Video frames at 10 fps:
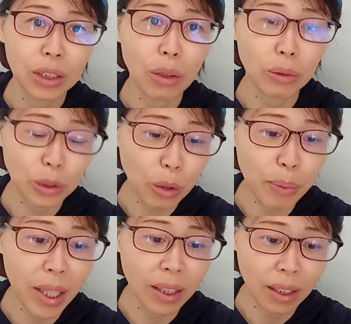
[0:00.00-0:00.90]
照照
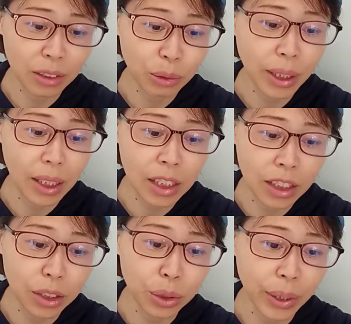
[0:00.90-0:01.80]
片啊，又给了
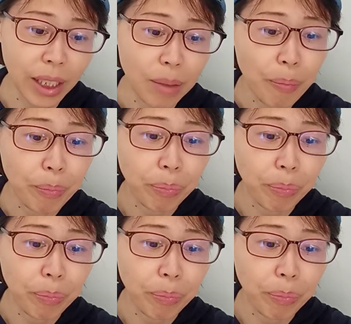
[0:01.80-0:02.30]
实锤。